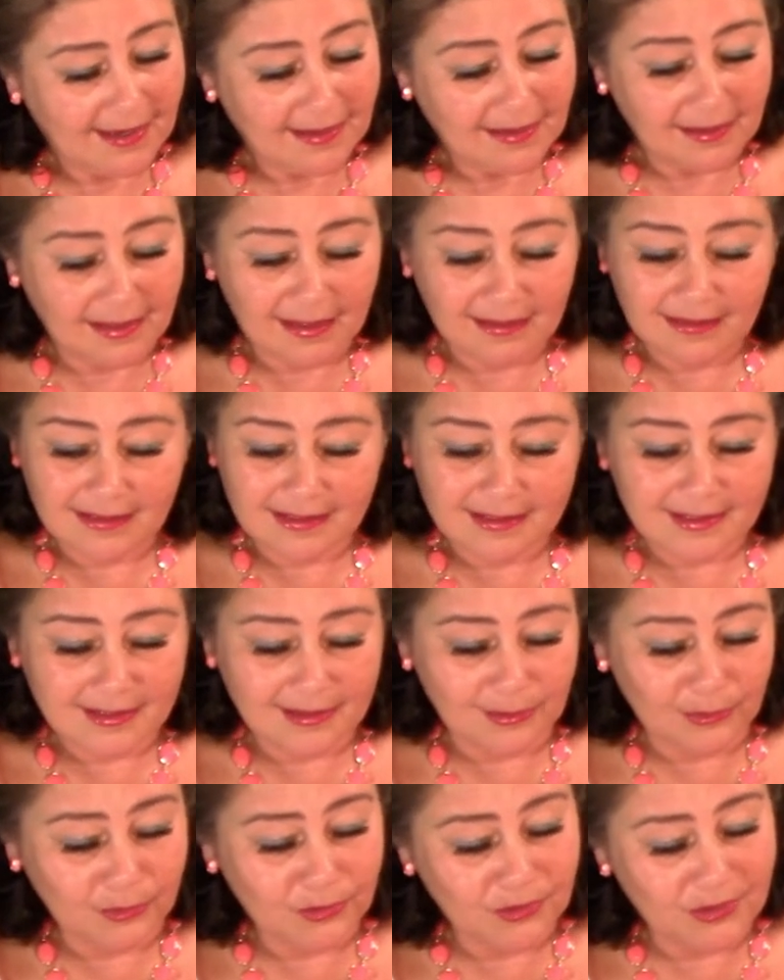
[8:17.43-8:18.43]
Я не
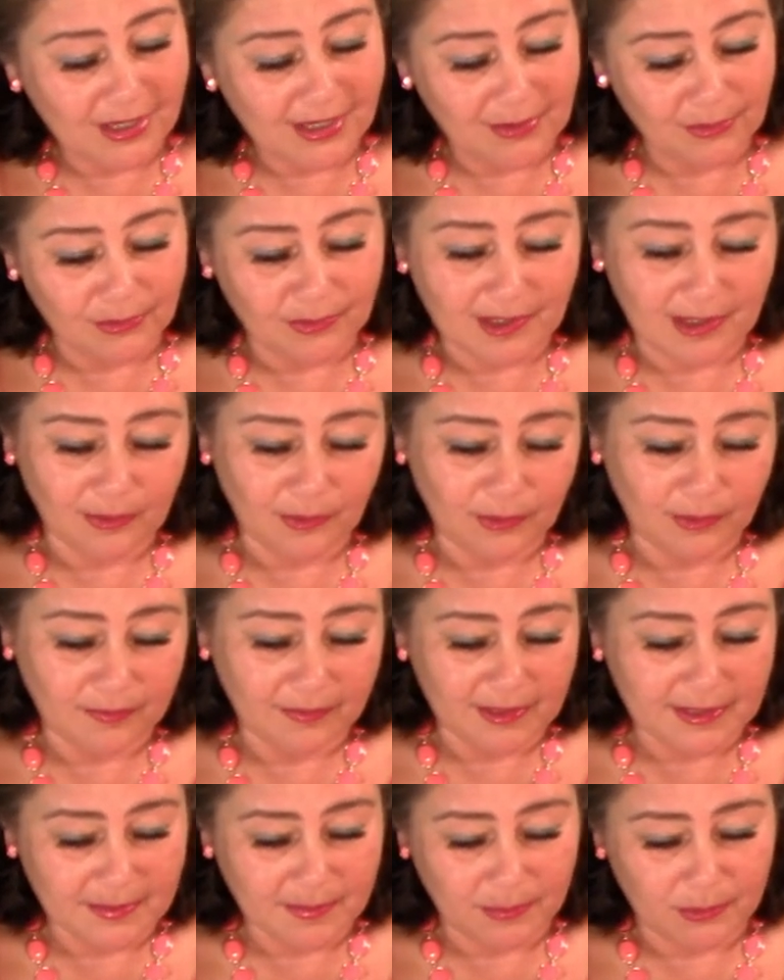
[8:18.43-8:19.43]
исключаю такой
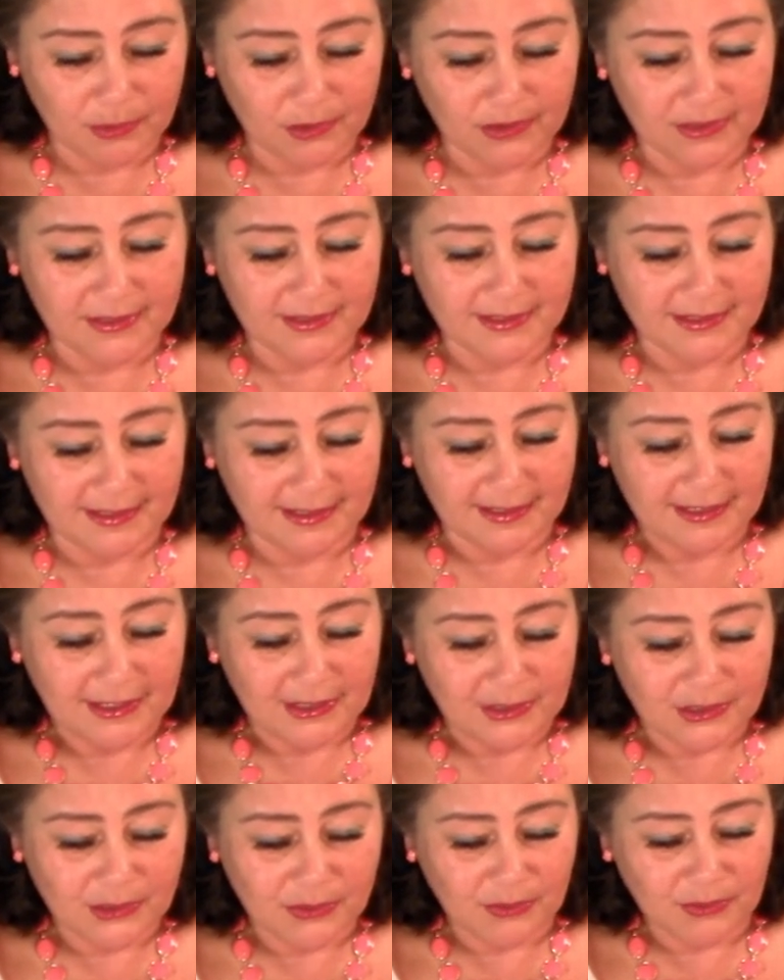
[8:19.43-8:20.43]
возможности,
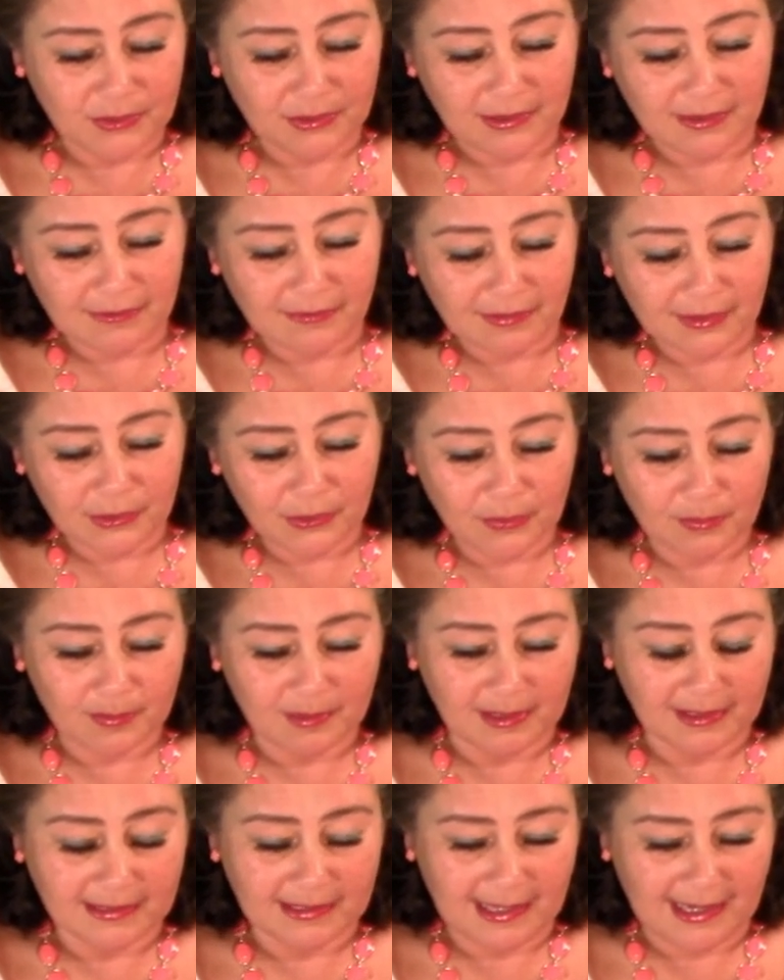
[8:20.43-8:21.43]
что это
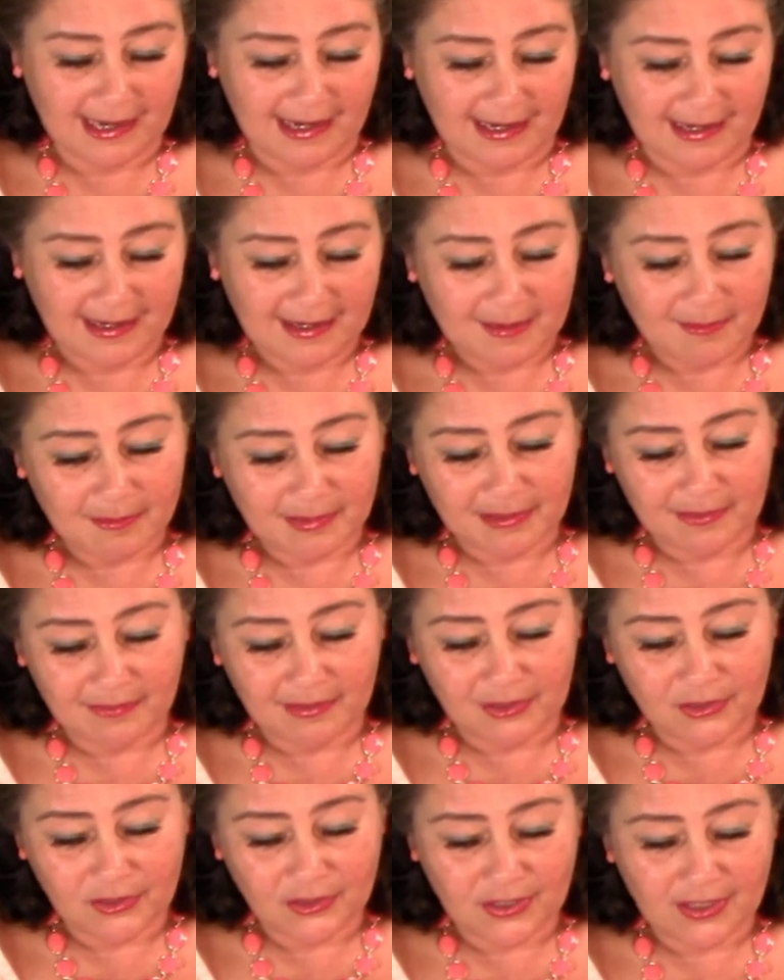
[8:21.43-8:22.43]
выдумка для
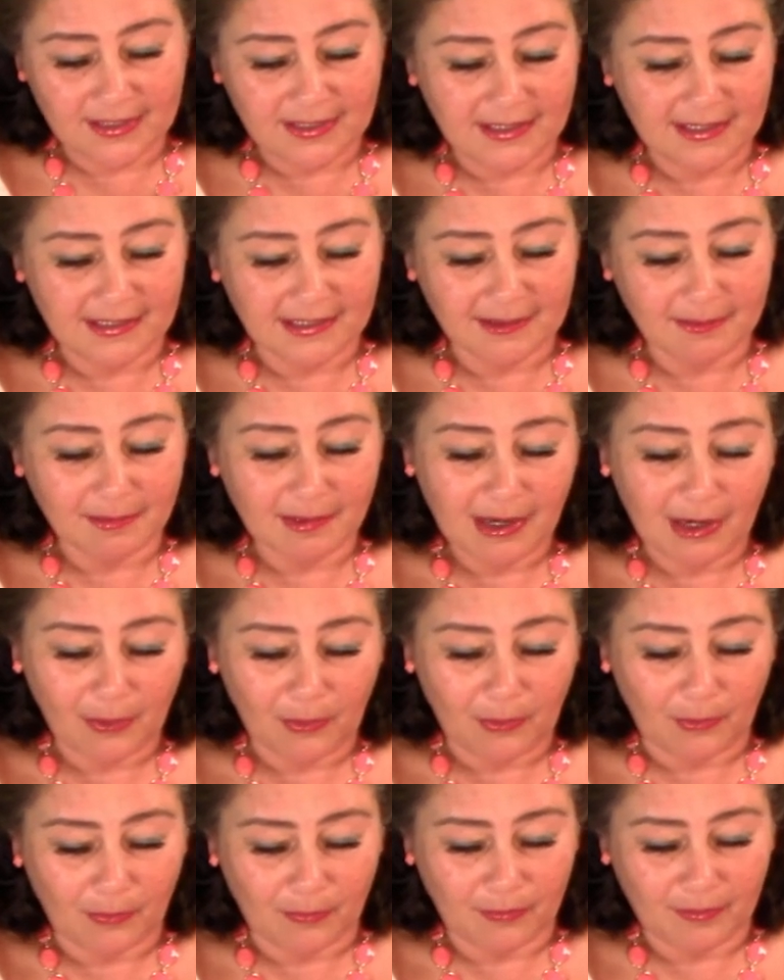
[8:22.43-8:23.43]
привлечения
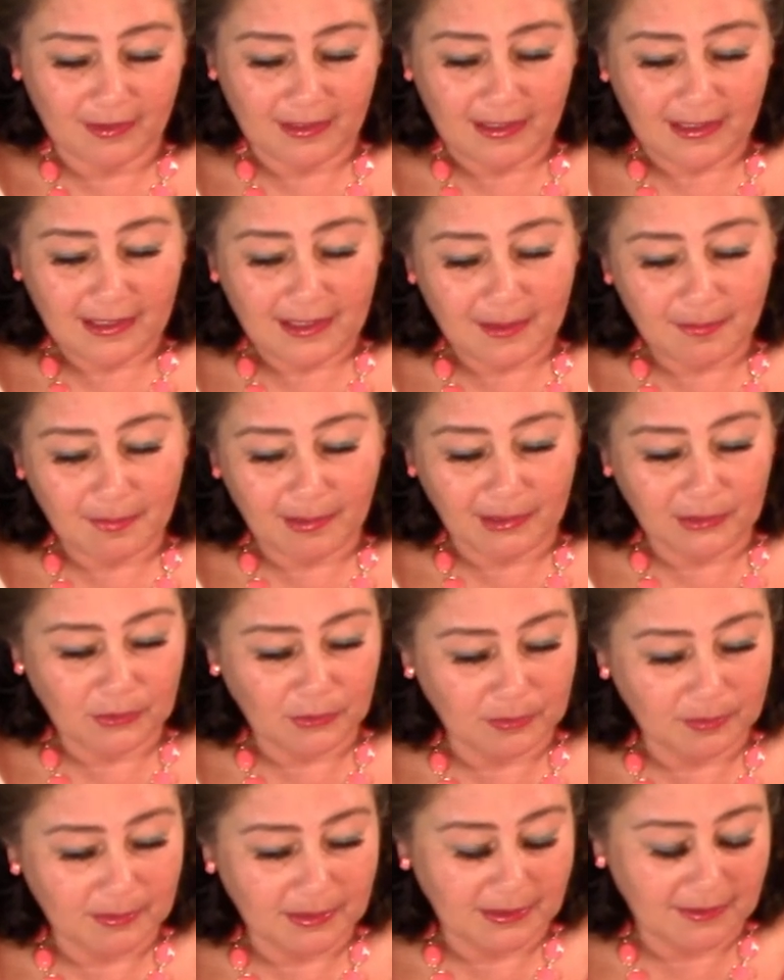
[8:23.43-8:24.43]
рыбаков, и
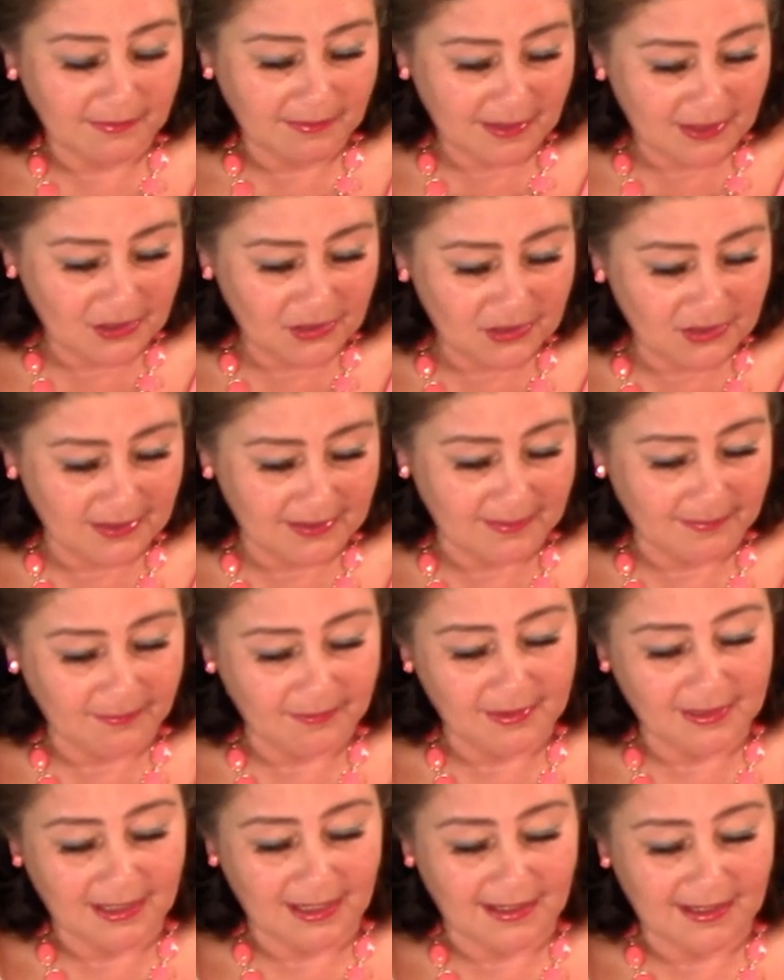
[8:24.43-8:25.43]
подобные вещи,
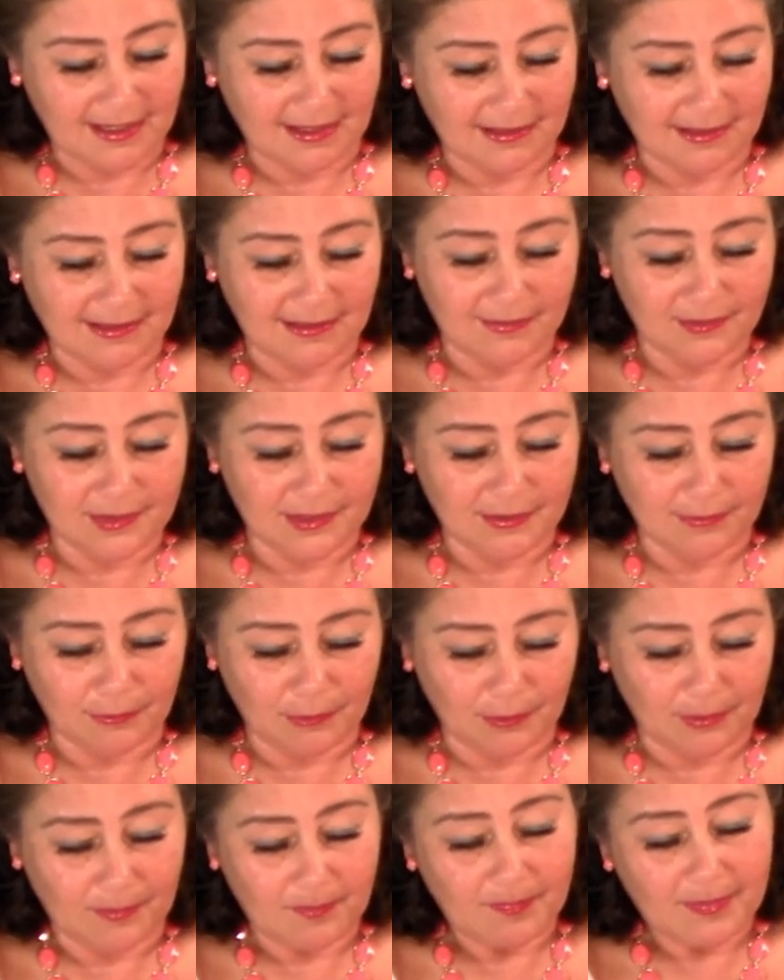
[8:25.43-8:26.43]
вероятнее
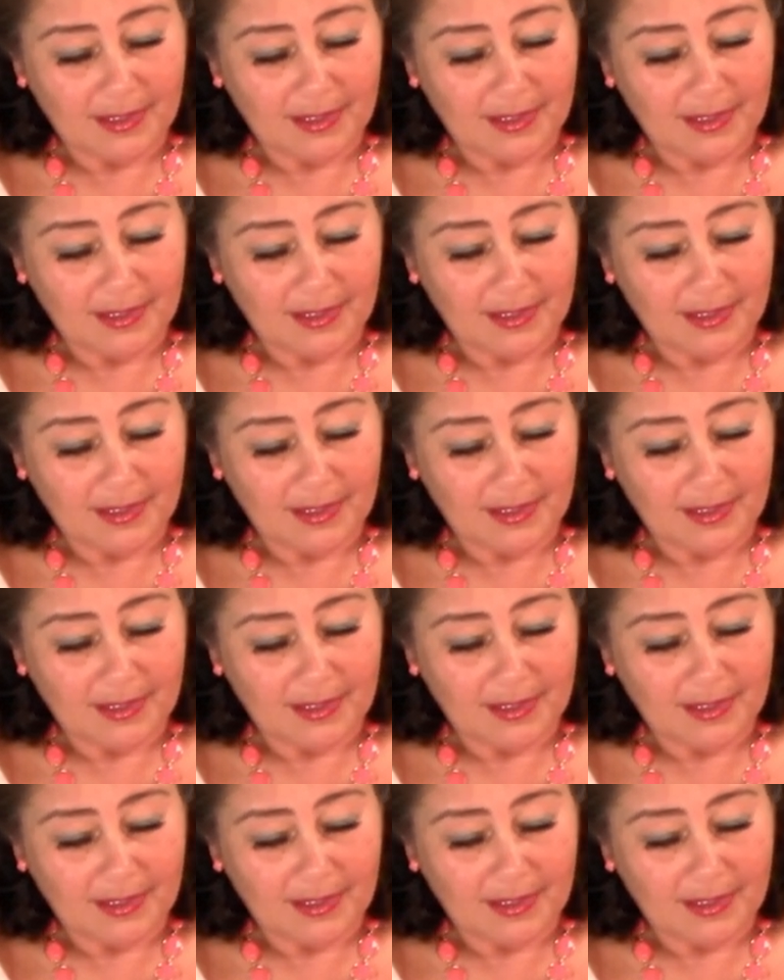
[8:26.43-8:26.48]
всего,